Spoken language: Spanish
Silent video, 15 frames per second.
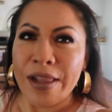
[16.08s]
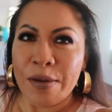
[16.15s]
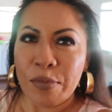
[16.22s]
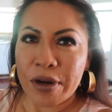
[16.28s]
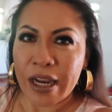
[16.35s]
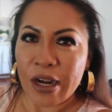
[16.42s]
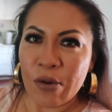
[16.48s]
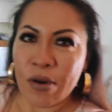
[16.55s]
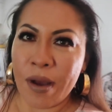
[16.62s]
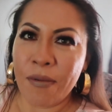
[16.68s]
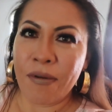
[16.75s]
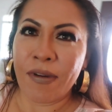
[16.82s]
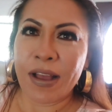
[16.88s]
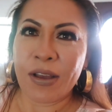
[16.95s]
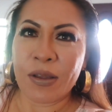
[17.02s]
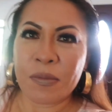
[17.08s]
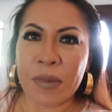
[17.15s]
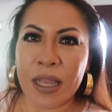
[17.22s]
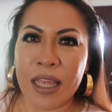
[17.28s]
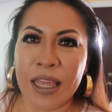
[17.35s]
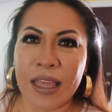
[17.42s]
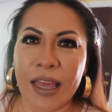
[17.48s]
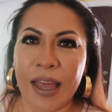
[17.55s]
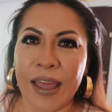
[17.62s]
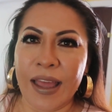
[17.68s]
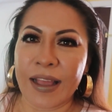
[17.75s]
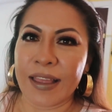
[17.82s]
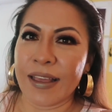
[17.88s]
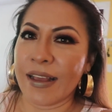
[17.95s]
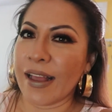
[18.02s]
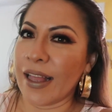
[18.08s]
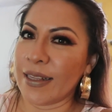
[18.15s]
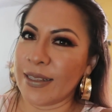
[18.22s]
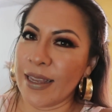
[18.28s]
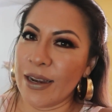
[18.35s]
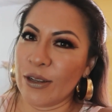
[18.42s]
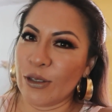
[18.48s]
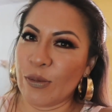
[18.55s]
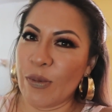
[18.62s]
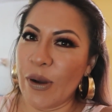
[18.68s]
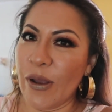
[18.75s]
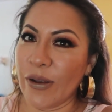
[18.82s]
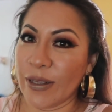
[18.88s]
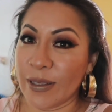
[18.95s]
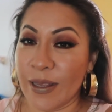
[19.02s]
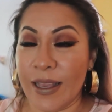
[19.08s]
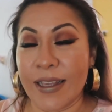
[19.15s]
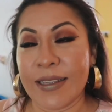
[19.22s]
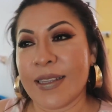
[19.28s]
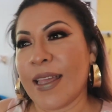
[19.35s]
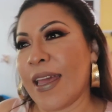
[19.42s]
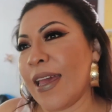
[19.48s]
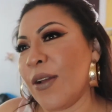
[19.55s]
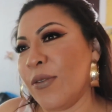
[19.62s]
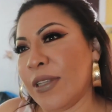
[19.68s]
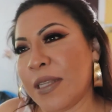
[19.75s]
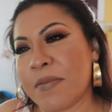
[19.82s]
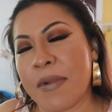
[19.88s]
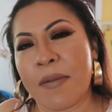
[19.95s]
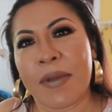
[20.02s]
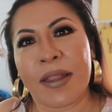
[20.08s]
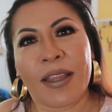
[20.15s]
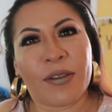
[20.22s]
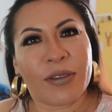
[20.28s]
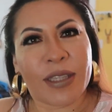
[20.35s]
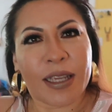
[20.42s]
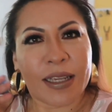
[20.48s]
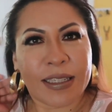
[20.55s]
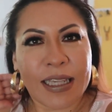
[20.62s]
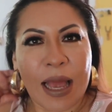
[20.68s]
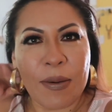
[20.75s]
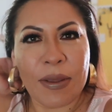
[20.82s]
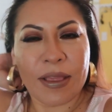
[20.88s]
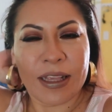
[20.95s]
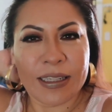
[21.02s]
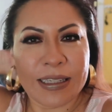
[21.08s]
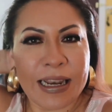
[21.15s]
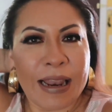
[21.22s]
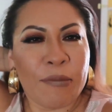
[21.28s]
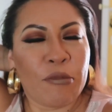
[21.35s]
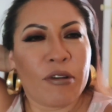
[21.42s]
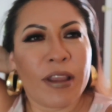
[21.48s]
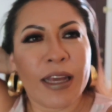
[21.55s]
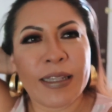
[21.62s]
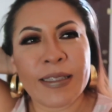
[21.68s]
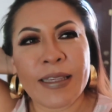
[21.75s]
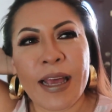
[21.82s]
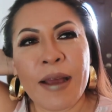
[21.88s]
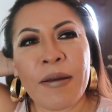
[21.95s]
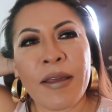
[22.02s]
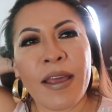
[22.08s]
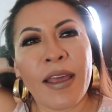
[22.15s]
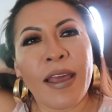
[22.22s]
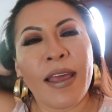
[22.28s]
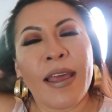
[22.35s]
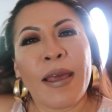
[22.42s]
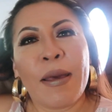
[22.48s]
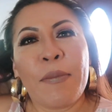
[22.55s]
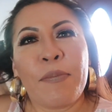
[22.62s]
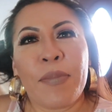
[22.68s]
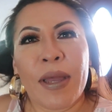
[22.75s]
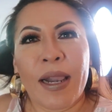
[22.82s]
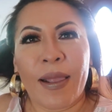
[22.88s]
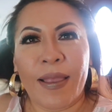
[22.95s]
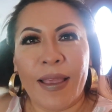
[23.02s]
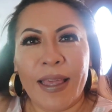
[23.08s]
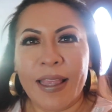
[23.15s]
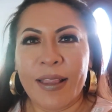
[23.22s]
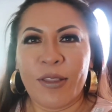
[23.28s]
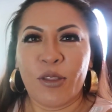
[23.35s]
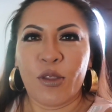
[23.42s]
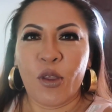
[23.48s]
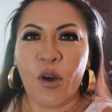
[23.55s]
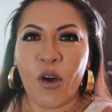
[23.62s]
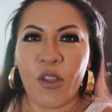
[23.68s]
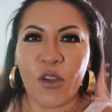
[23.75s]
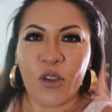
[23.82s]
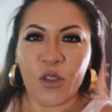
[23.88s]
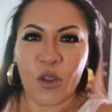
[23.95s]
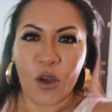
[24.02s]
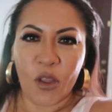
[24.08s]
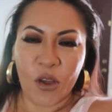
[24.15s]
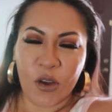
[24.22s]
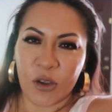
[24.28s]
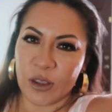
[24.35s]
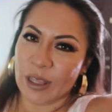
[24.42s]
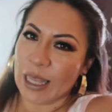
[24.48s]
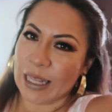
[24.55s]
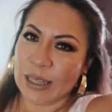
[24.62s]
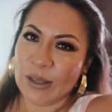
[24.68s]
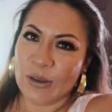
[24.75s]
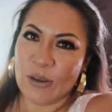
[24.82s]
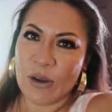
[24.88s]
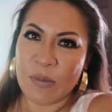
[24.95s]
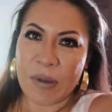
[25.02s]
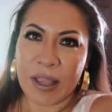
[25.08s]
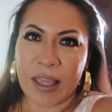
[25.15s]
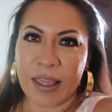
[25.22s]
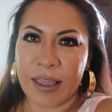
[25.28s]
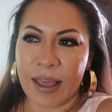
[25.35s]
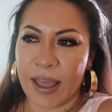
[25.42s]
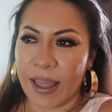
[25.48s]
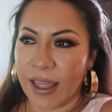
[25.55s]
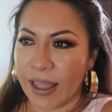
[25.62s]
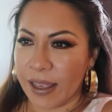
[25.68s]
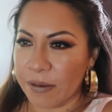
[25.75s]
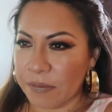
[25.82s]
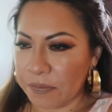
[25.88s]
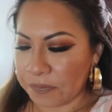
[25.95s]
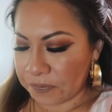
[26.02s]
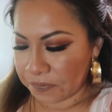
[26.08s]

¿verdad? Porque nunca me ven con maquillaje aquí casi en los vlogs. Es que últimamente ustedes saben, desde la mudanza, perdí todo, todo contacto con maquillaje